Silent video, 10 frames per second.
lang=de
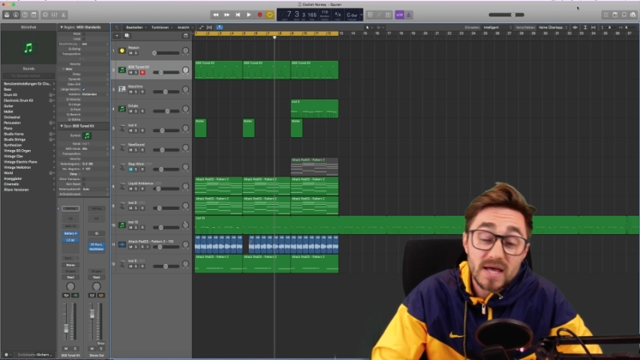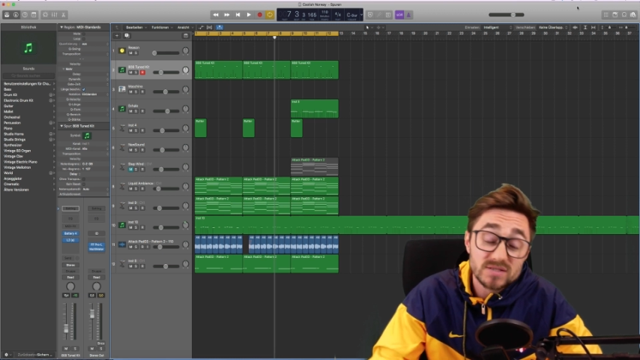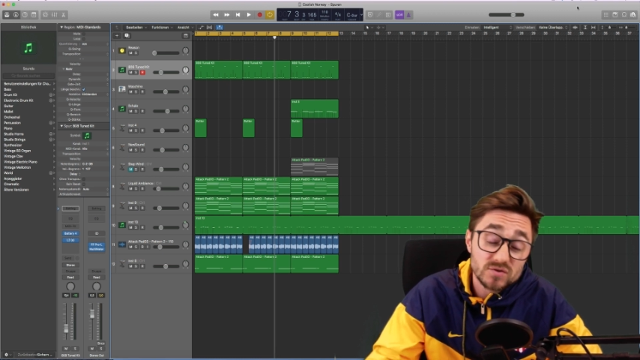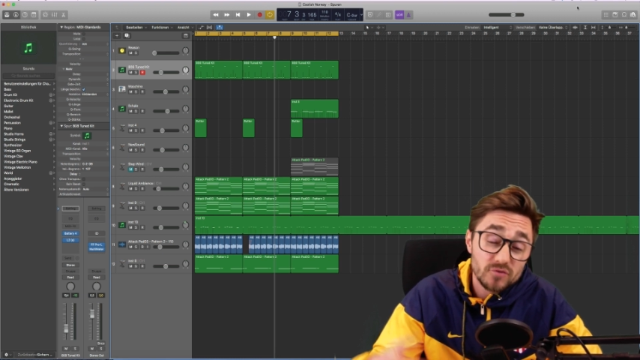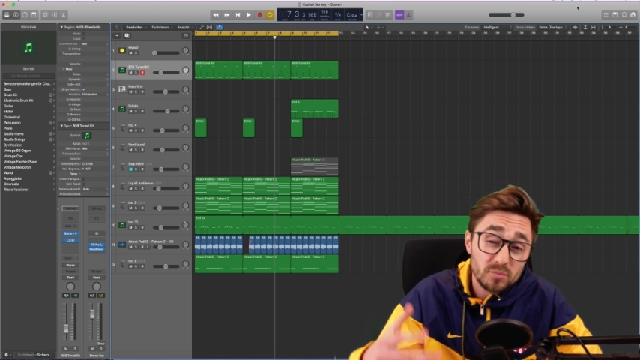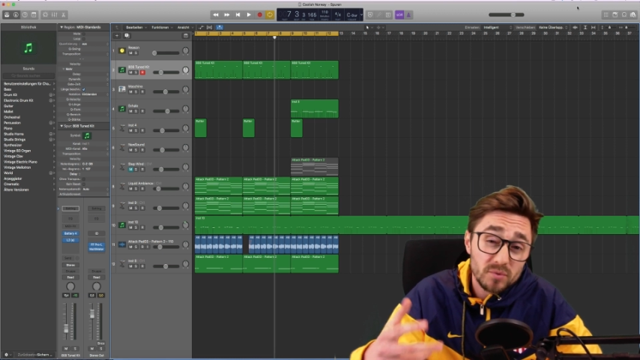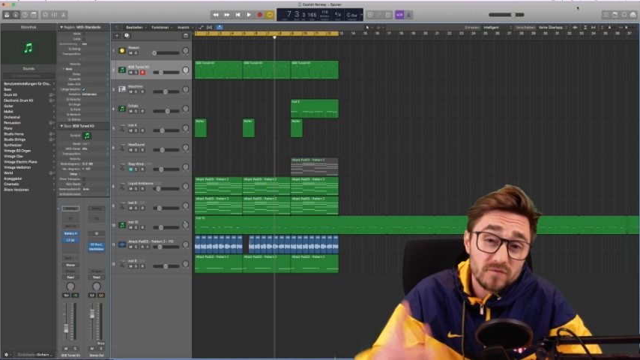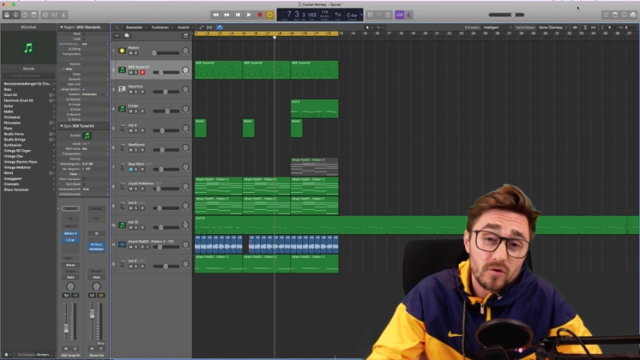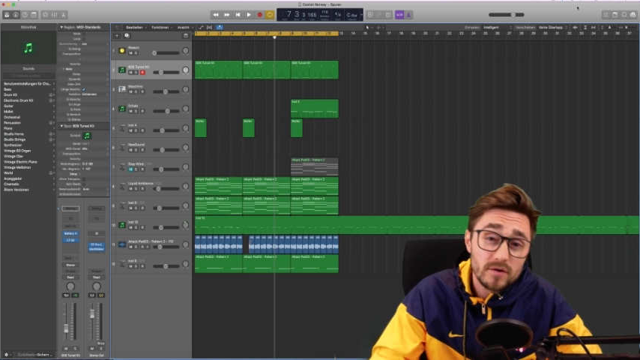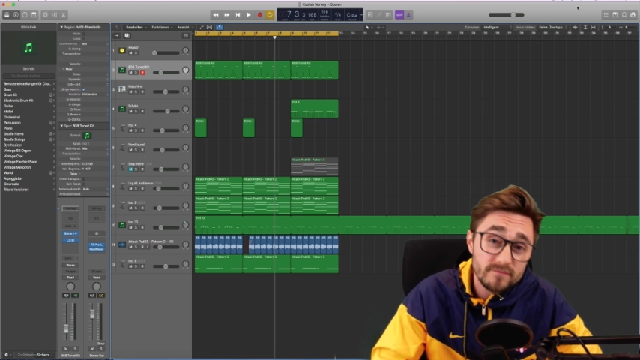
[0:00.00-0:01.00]
Also ich würde mich
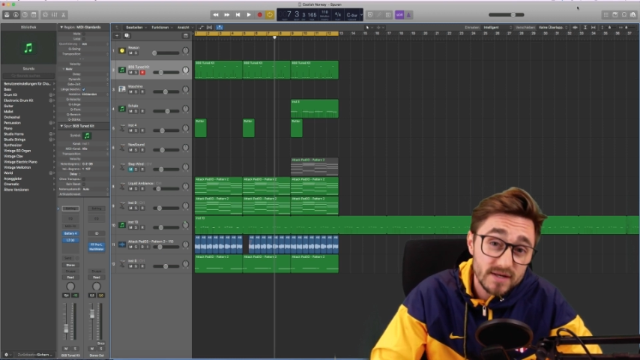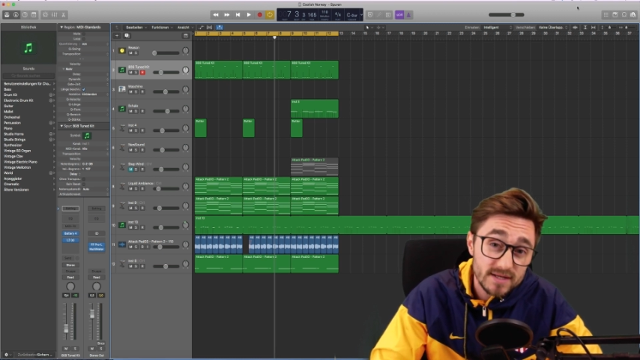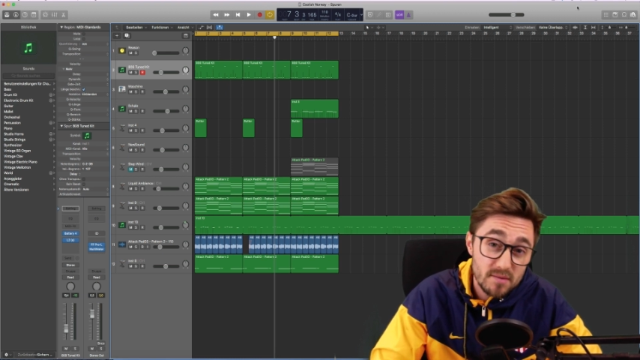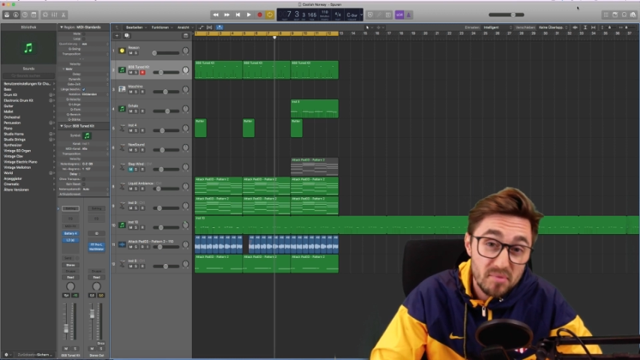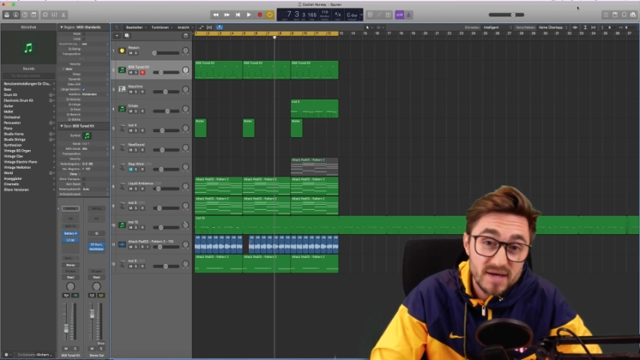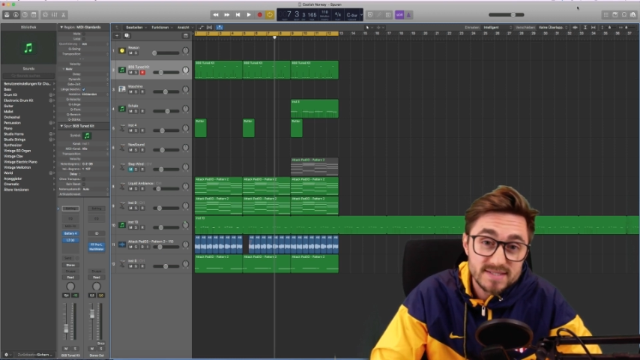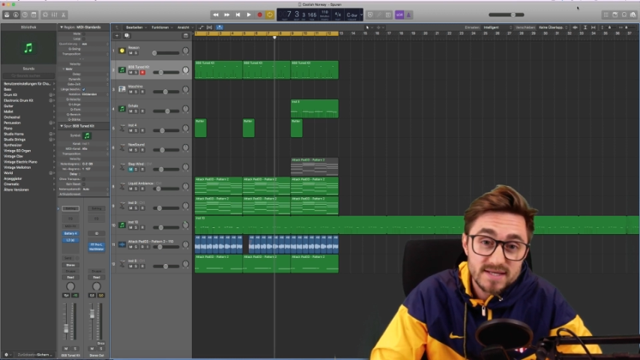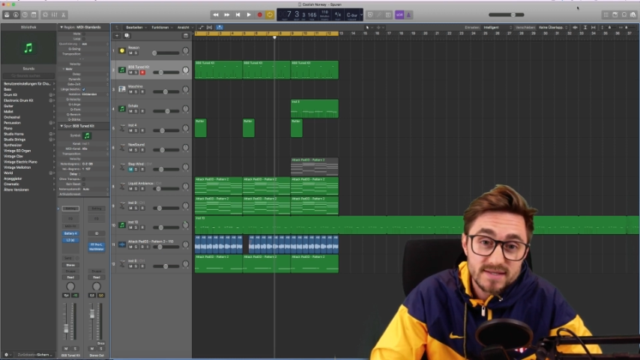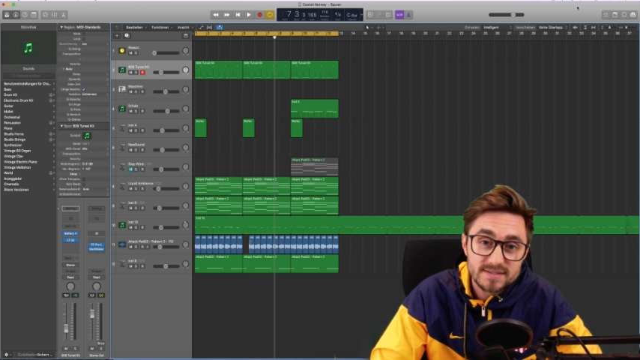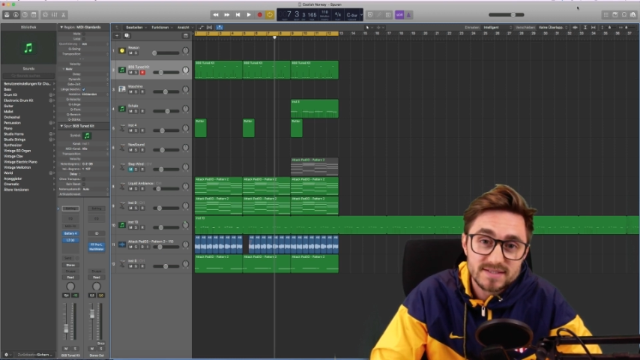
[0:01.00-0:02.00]
freuen, wenn ihr dabei
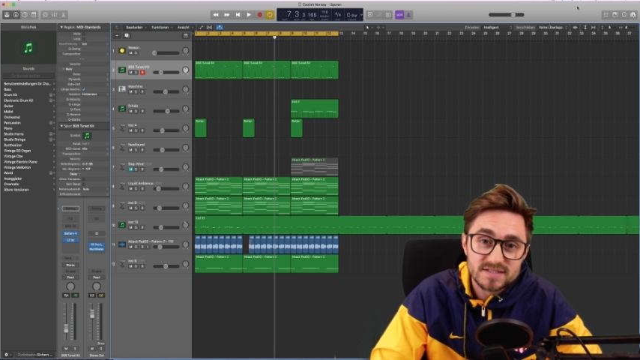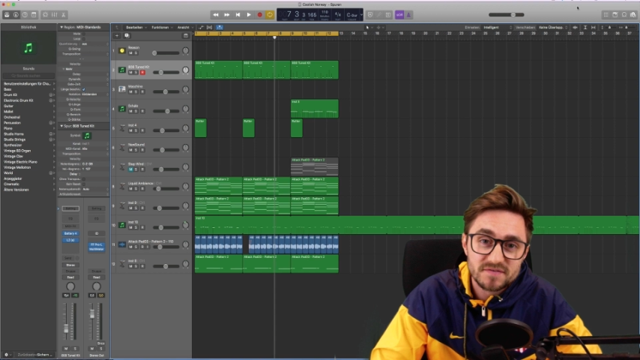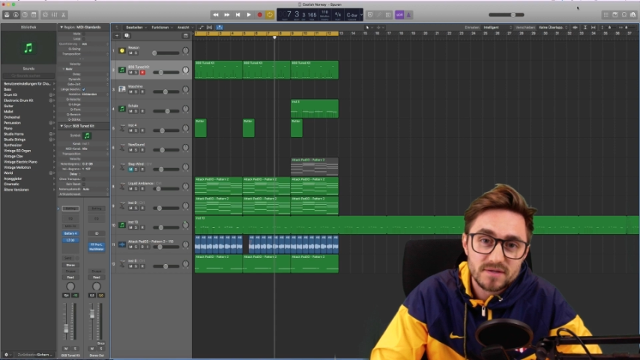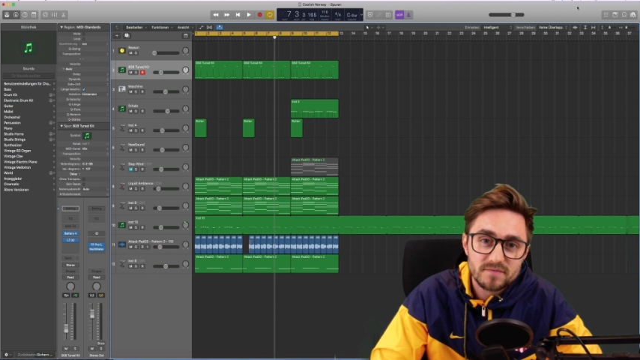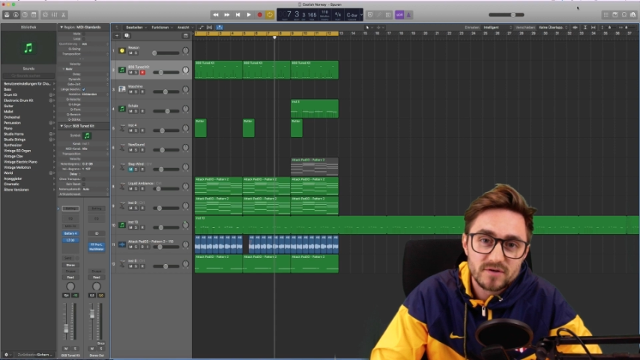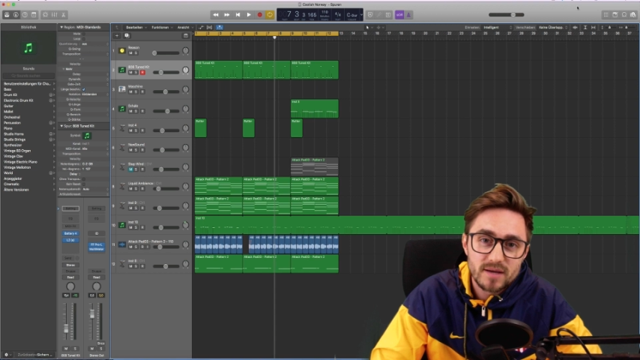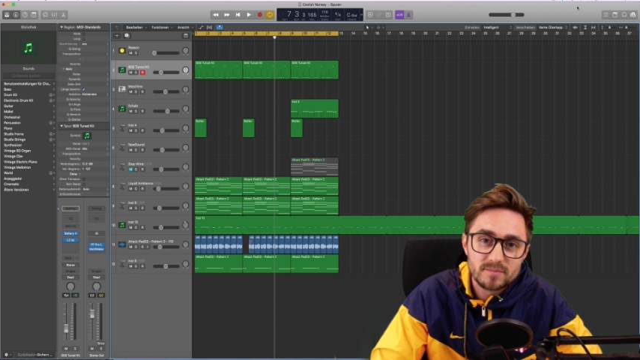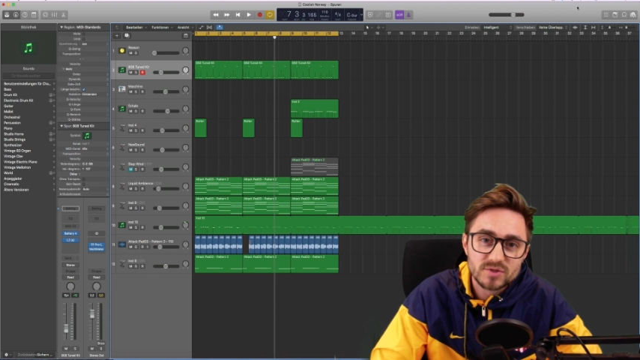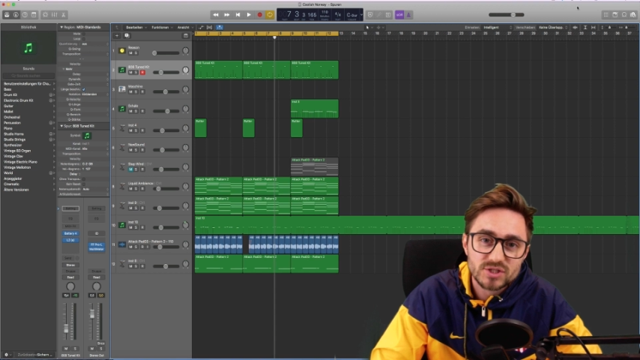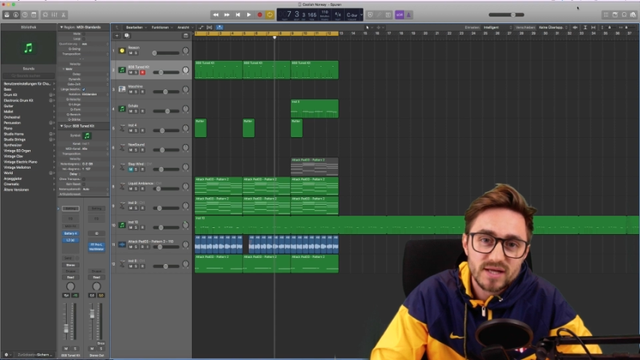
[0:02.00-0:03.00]
seid. Das ist Philipp von
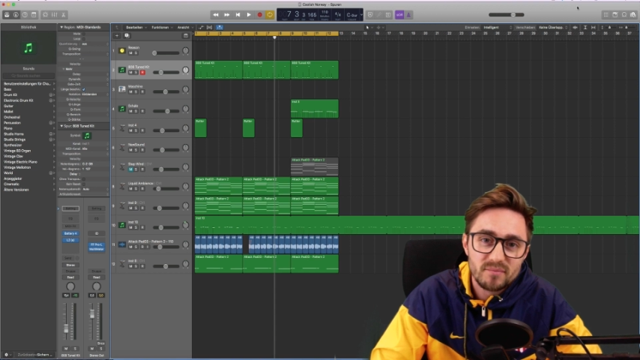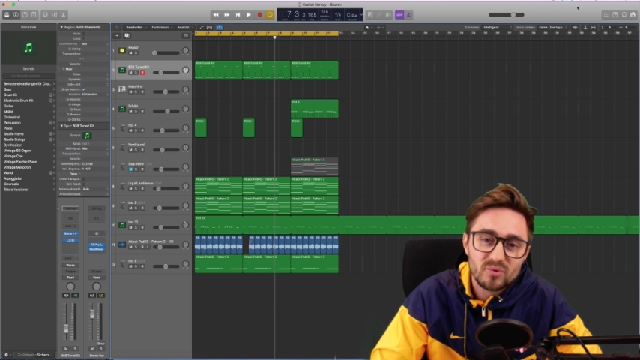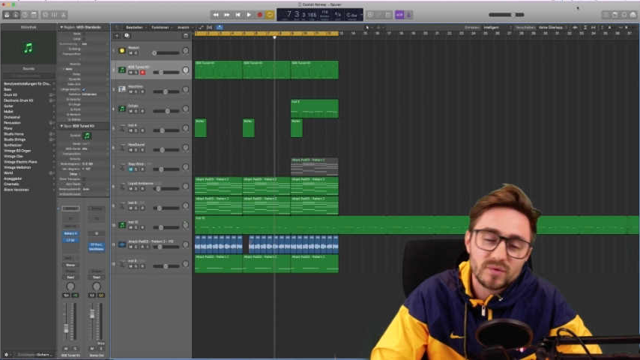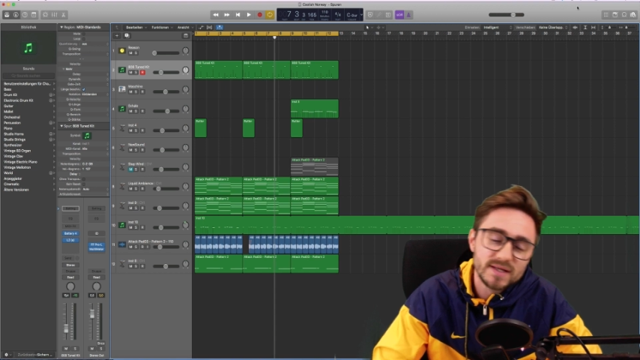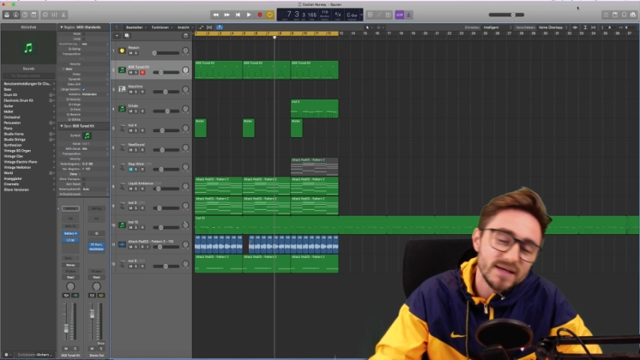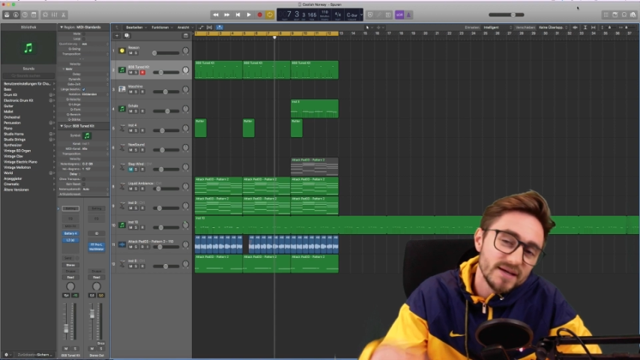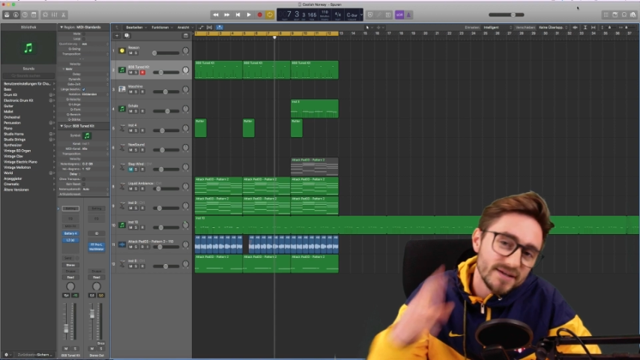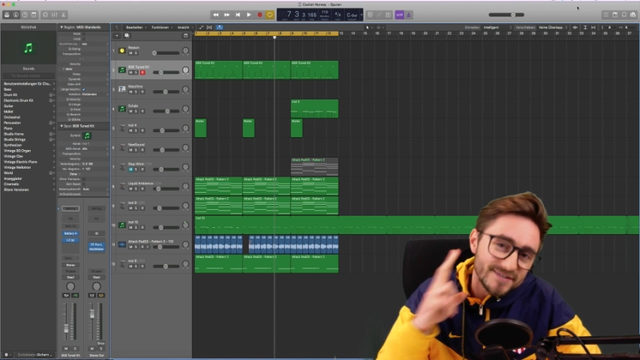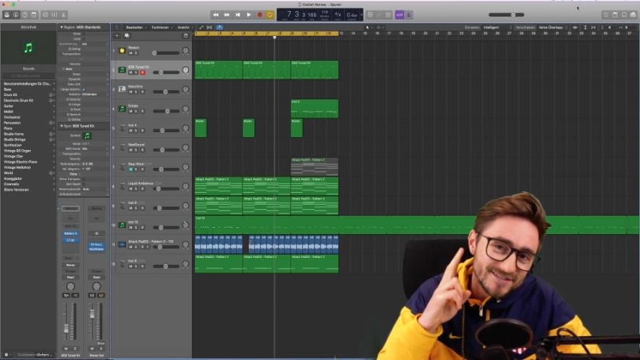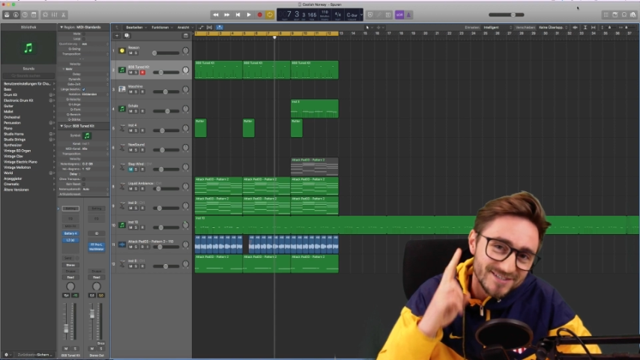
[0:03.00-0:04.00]
abmischenlernen.de.
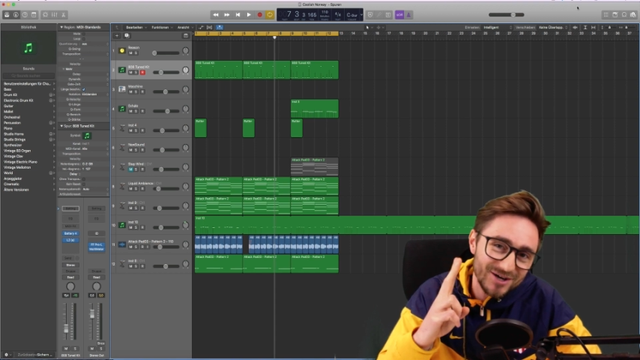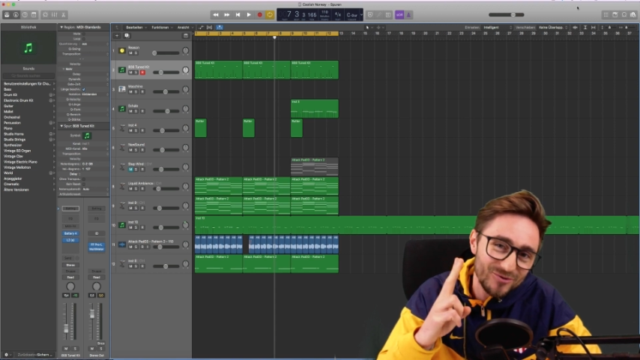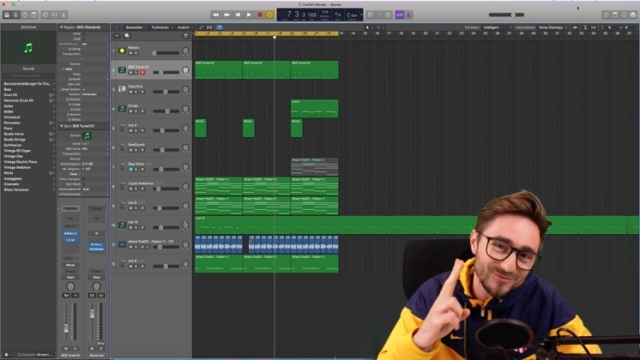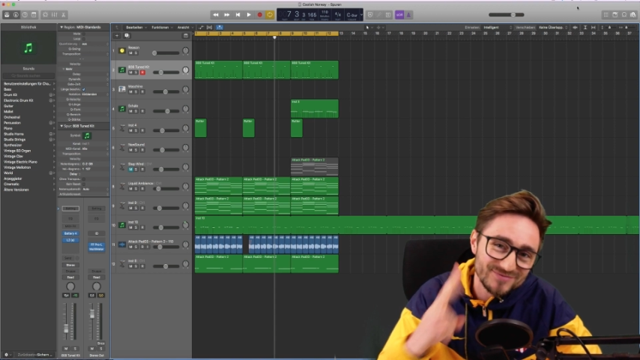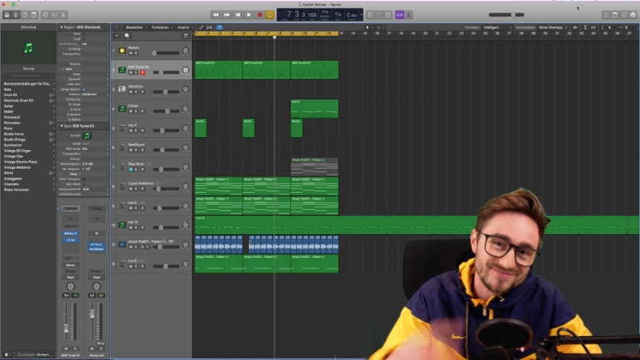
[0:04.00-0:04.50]
Ciao.